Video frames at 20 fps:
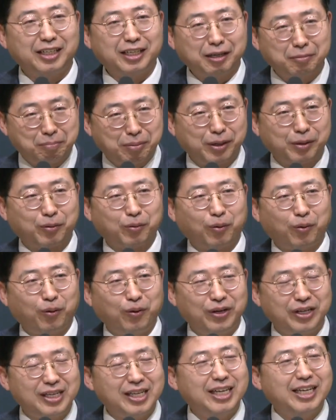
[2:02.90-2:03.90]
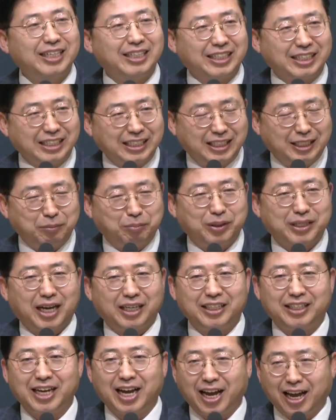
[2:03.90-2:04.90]
깊이 읽고
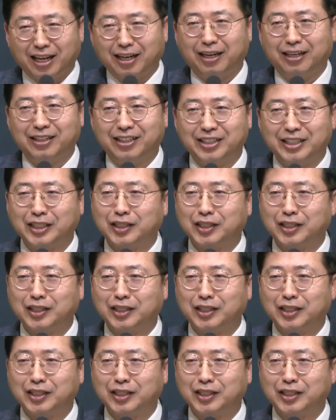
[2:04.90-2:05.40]
24년 한 해는